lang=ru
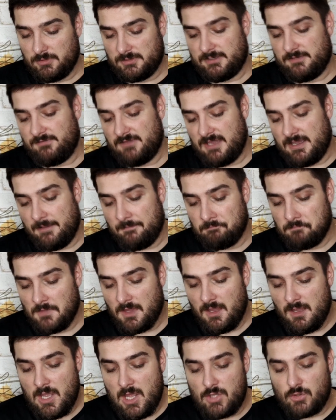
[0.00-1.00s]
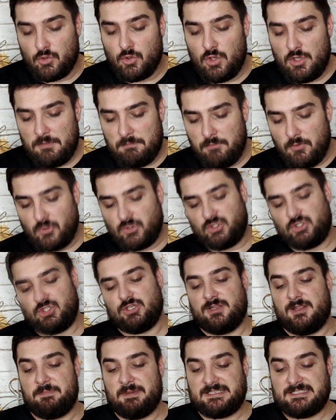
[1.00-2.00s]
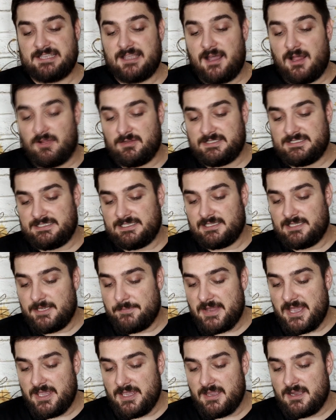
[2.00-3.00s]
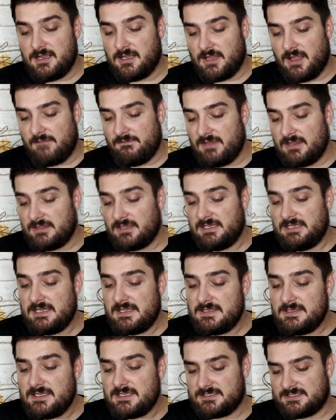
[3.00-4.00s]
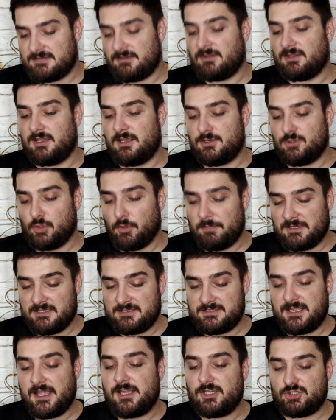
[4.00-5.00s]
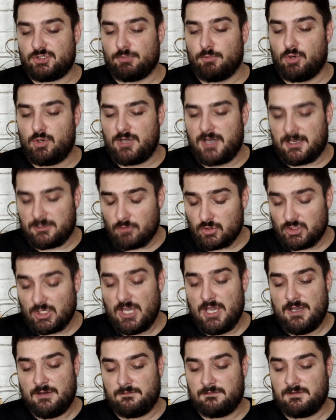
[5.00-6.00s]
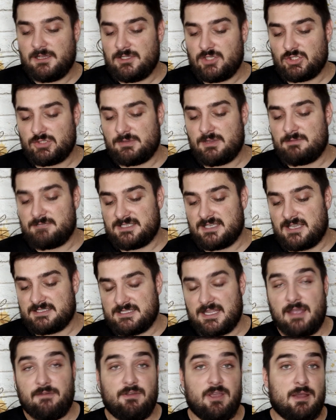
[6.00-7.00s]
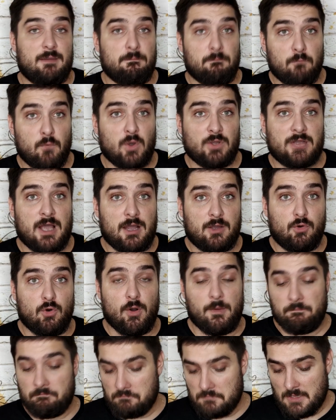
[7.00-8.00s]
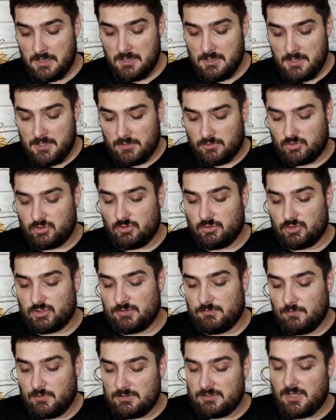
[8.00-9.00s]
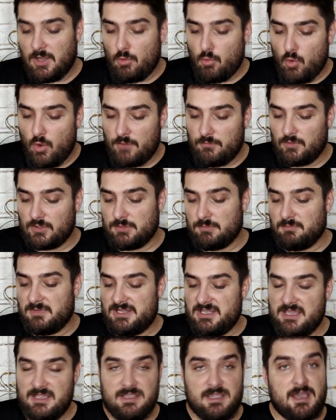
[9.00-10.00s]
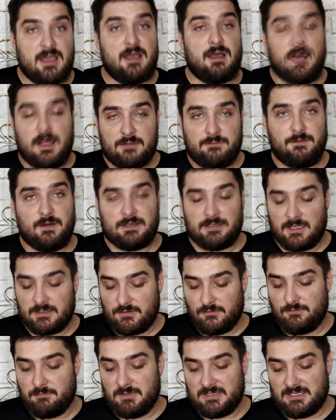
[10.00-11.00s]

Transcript: уровне. Ну и Буч написал, СДБ и Головин — единственные, кто по-настоящему хорош в нынешнем составе Монако. Ну что ж, вот такое вот мнение от фанатов